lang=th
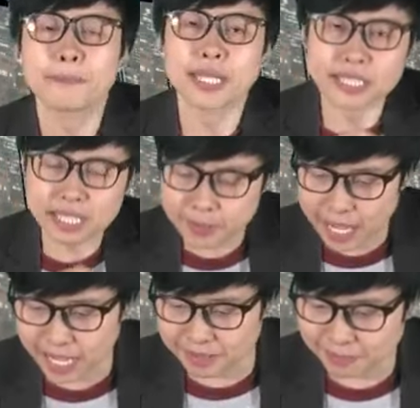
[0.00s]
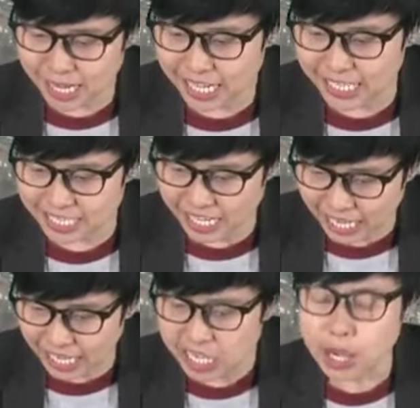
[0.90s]
ปีที่ผ่านมานะ
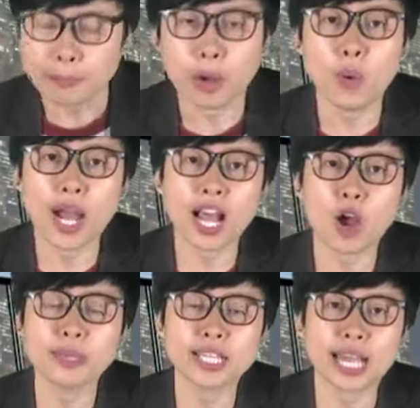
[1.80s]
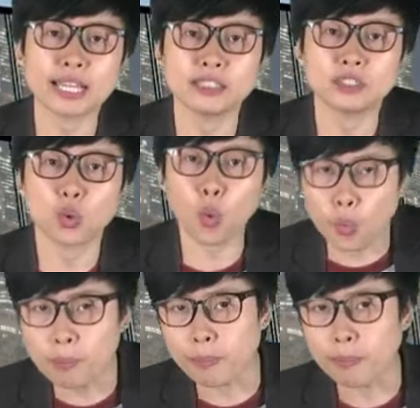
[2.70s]
คะ เพราะว่าเขามีการคุม